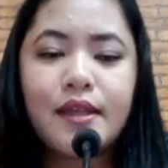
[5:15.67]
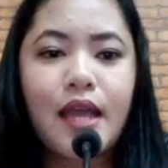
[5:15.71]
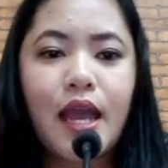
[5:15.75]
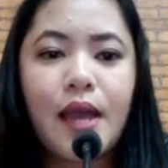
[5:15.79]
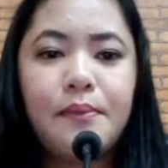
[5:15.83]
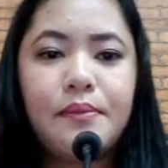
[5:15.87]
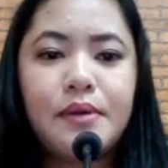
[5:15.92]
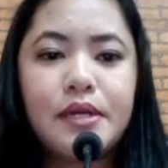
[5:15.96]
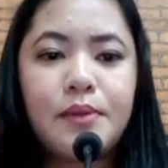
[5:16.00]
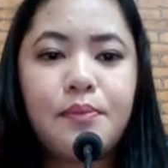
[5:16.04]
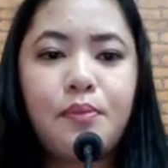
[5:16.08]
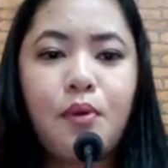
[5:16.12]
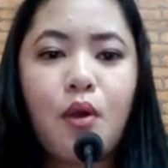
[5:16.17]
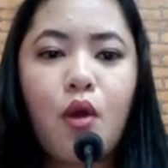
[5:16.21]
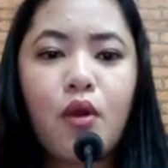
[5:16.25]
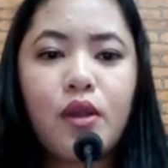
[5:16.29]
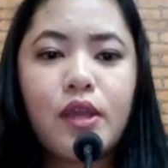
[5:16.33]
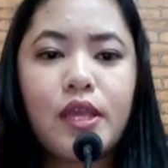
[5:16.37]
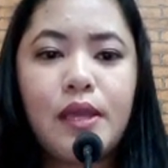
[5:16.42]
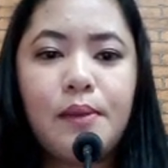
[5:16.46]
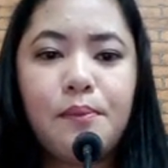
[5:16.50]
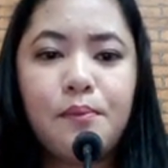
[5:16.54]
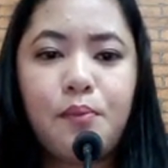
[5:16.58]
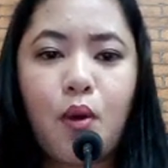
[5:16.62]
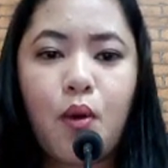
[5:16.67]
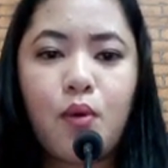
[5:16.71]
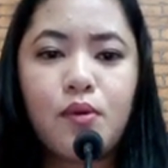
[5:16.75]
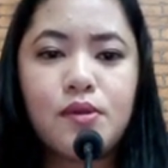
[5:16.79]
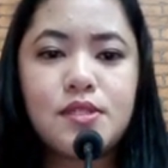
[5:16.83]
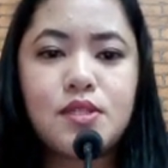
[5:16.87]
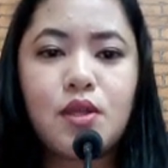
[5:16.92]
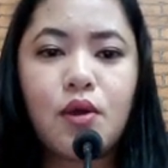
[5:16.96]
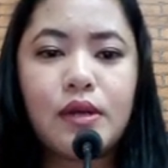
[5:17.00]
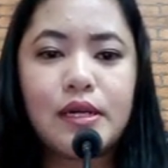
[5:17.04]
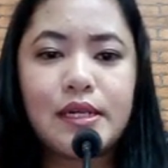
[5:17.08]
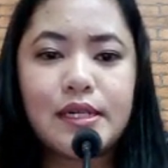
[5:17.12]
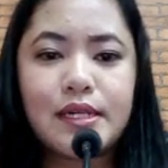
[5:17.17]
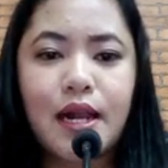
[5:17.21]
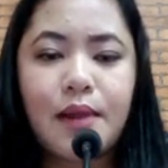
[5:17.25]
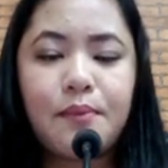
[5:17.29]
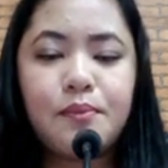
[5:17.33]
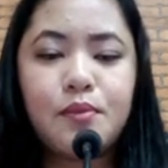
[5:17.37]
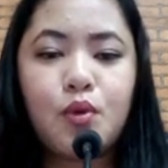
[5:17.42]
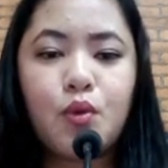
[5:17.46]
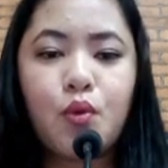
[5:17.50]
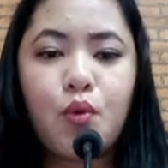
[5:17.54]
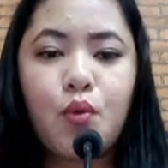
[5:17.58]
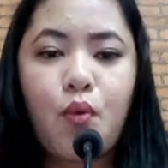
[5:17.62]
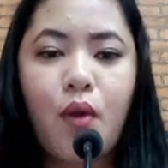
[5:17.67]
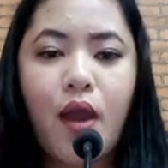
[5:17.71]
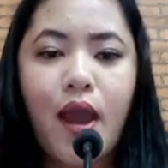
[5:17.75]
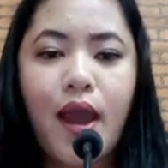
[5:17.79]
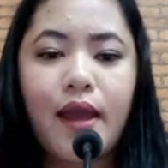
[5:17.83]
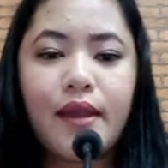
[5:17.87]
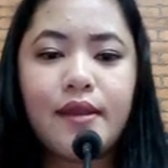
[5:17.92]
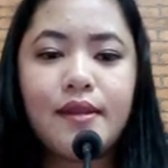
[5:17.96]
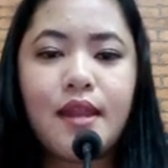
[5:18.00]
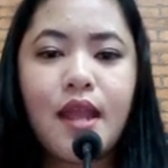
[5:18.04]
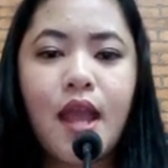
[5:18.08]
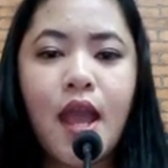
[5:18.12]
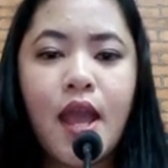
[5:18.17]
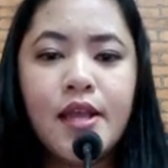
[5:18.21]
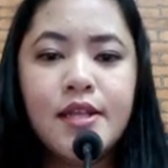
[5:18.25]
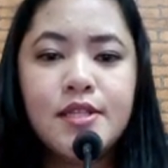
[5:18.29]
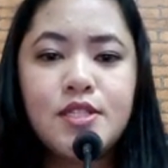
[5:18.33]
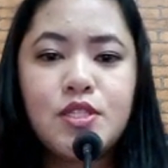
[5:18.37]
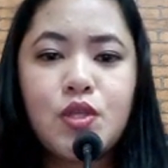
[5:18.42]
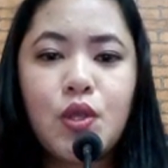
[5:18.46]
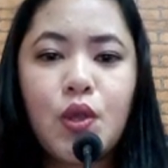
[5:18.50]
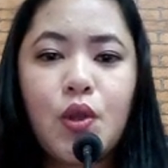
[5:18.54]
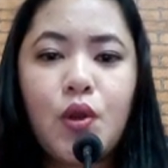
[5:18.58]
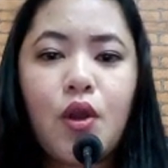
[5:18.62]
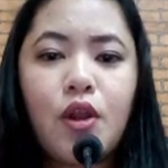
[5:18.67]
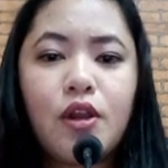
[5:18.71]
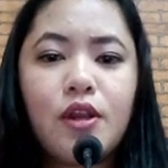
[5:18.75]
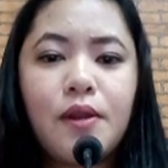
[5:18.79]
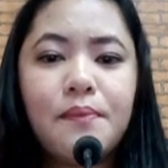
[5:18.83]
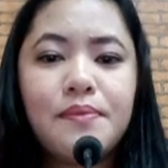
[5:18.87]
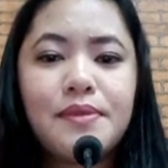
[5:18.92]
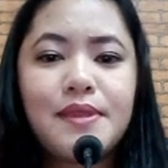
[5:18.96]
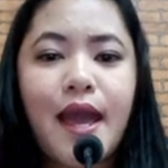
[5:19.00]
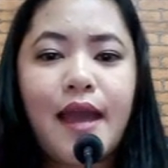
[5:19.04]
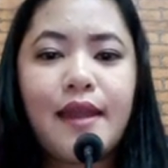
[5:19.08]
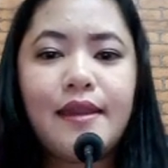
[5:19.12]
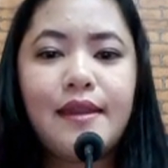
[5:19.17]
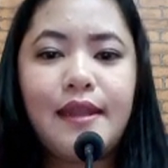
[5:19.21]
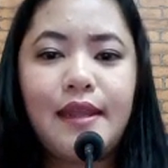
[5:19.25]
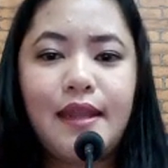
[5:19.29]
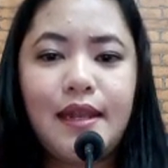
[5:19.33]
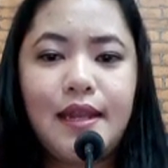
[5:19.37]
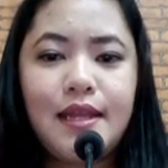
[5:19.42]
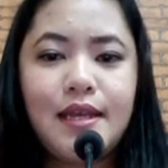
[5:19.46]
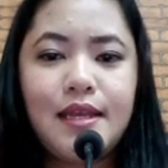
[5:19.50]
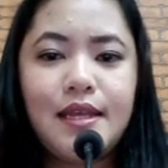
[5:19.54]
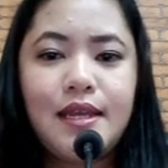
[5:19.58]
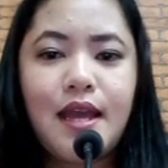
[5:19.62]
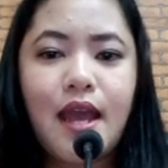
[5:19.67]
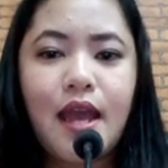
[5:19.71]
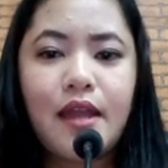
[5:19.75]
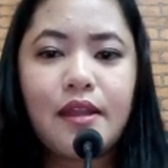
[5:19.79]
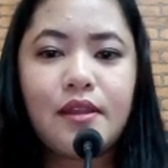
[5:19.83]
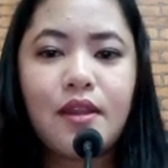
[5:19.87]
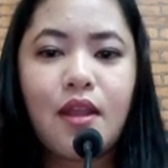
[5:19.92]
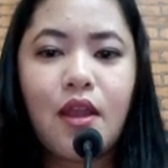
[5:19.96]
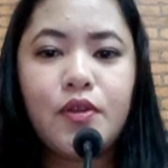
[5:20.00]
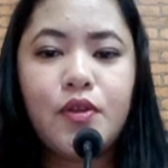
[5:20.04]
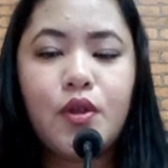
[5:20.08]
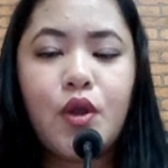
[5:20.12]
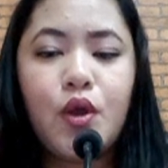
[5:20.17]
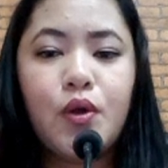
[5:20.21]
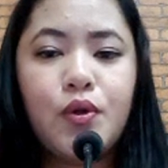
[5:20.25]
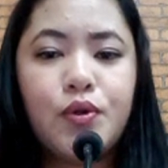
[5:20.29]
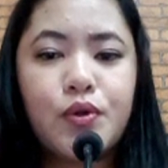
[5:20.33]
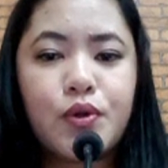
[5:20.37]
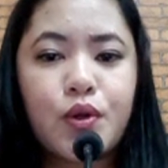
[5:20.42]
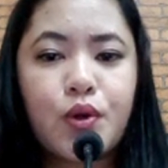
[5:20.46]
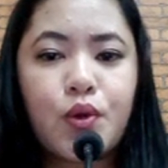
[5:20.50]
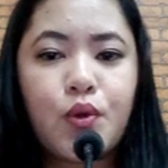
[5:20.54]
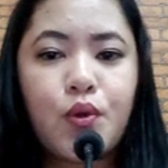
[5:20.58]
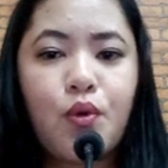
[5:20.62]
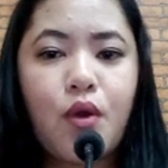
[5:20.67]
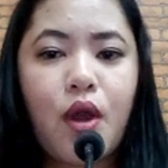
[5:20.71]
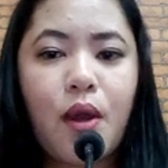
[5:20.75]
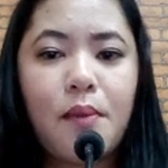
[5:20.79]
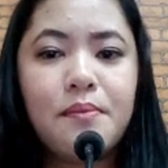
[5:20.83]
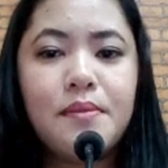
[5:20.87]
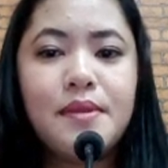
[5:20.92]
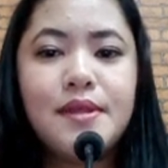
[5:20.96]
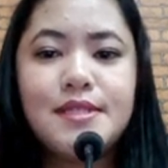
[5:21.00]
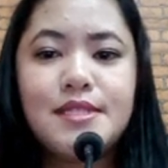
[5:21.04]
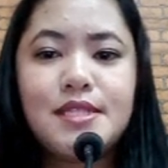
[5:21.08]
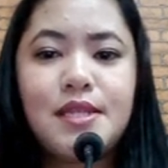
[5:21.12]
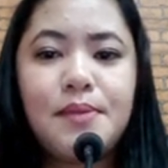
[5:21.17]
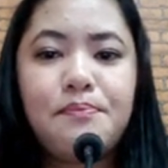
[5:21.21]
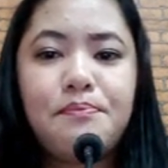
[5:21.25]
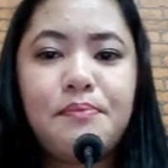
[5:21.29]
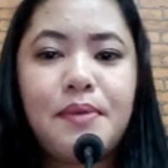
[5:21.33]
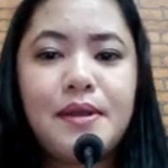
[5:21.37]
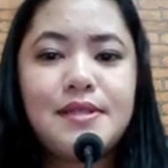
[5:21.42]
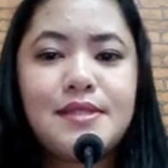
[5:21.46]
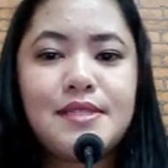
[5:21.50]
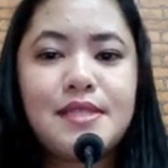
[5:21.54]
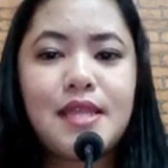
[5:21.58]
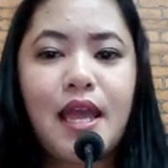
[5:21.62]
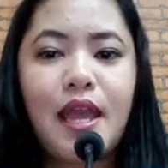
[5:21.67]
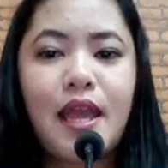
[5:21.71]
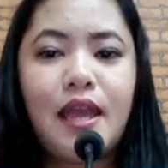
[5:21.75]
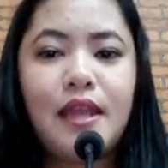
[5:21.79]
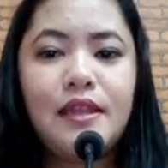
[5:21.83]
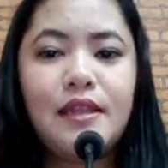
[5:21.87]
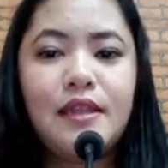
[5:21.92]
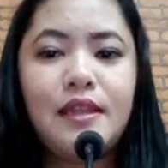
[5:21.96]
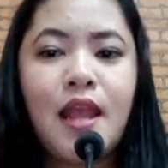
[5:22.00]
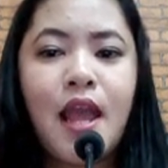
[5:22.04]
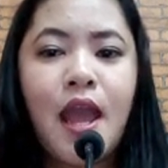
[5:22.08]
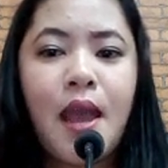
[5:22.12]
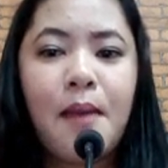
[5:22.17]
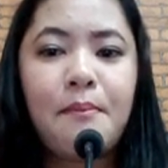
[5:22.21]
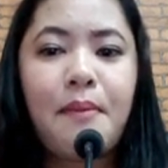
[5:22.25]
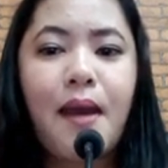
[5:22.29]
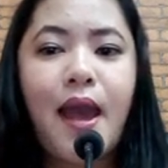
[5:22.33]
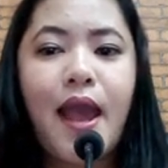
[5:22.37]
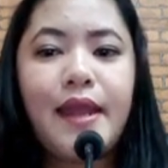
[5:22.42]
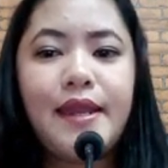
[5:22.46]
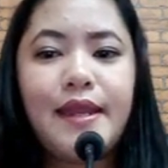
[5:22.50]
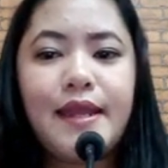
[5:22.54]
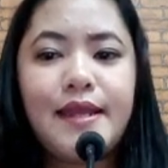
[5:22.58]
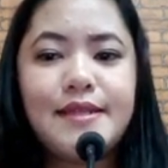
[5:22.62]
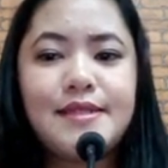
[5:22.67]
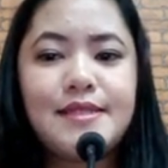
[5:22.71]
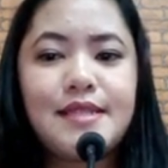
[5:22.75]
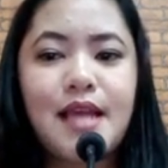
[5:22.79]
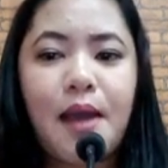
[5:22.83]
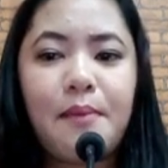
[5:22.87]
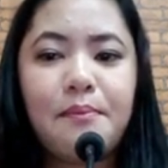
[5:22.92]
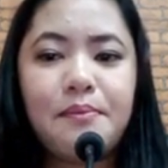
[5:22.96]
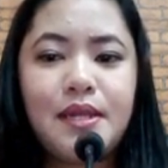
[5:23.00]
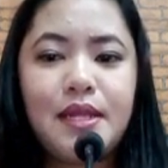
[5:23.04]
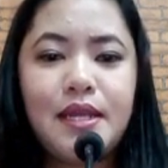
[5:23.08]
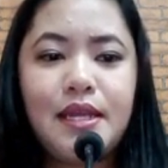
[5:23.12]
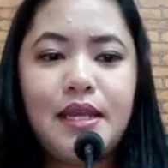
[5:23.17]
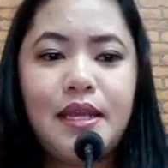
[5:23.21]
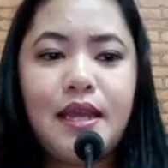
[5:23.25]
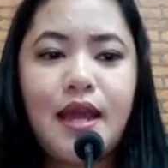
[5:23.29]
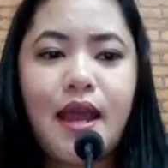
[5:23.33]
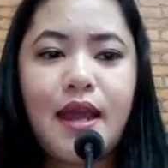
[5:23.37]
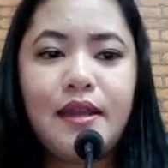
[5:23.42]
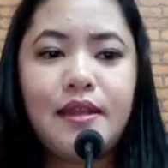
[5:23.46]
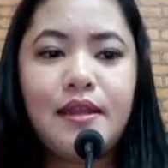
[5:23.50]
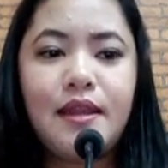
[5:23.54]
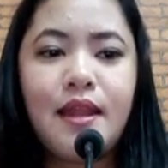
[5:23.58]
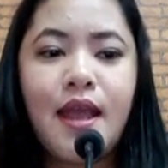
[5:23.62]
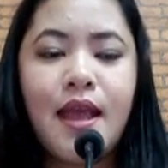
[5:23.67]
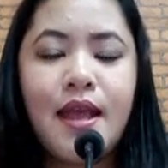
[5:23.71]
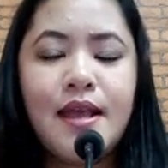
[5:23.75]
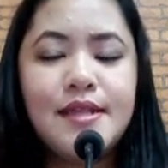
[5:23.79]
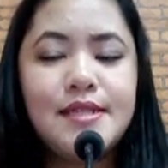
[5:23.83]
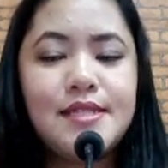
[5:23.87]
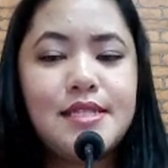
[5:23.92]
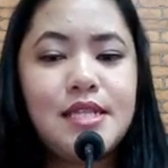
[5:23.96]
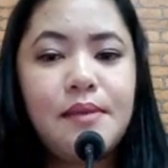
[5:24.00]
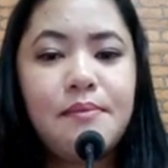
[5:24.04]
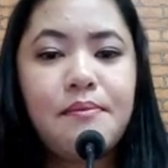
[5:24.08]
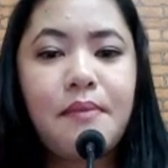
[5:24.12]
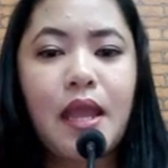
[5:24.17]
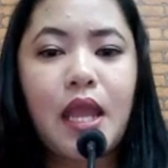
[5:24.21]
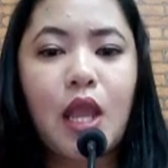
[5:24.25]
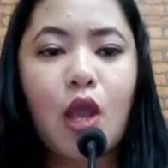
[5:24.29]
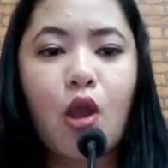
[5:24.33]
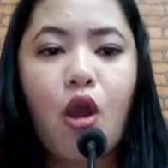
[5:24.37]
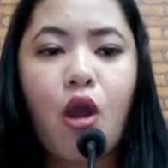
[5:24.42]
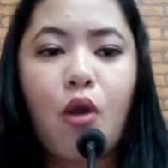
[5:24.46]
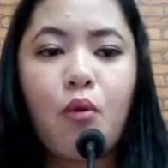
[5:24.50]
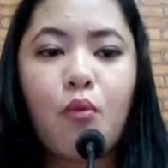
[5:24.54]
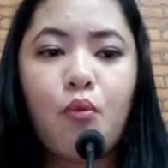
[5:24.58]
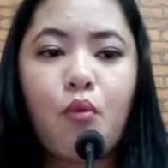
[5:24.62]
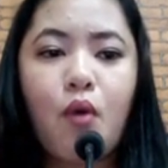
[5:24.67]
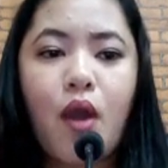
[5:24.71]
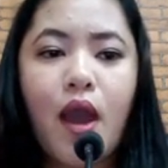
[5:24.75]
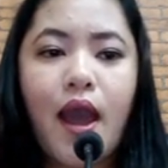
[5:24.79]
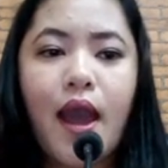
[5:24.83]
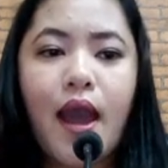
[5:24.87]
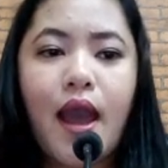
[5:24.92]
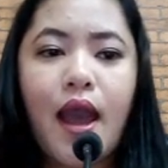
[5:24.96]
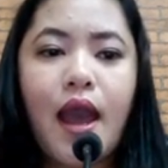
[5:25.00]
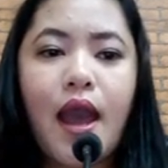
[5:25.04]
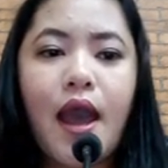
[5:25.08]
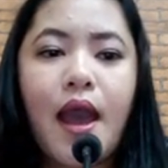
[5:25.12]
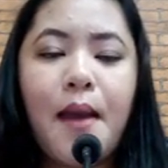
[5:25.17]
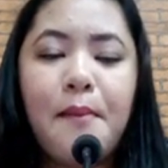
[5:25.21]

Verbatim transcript: การบริโภคขิงผงสองกรัมทุกวันช่วยลดน้ำตาลในเลือดโดยรวม สิบเปอร์เซ็นต์ ภายในสามเดือนซึ่งหมายความว่า